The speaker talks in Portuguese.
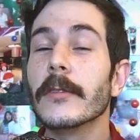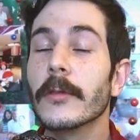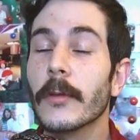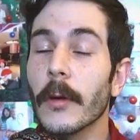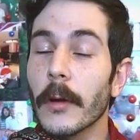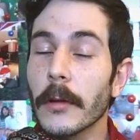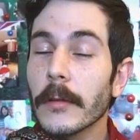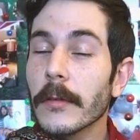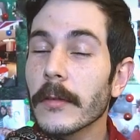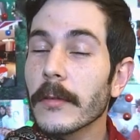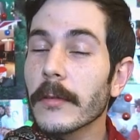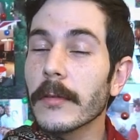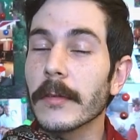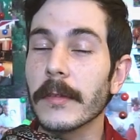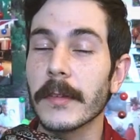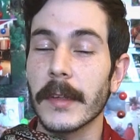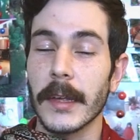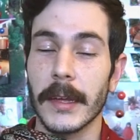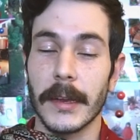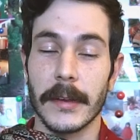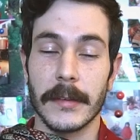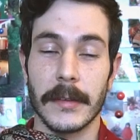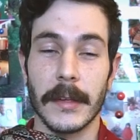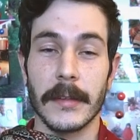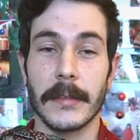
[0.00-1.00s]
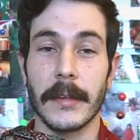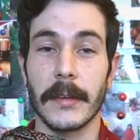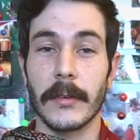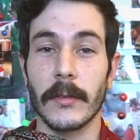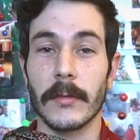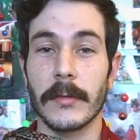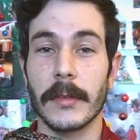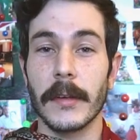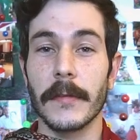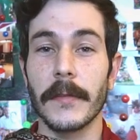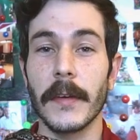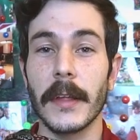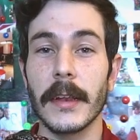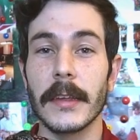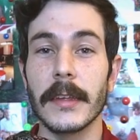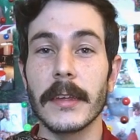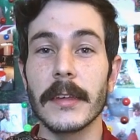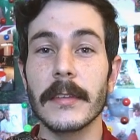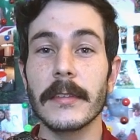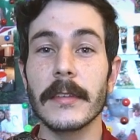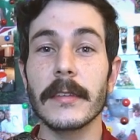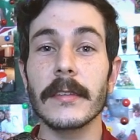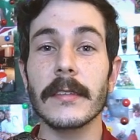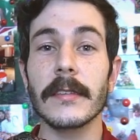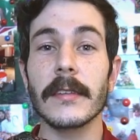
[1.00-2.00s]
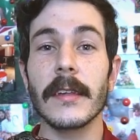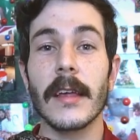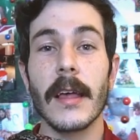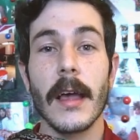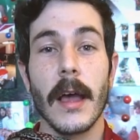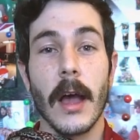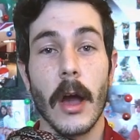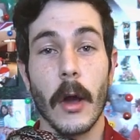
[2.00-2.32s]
Todos os seres desejam ser felizes,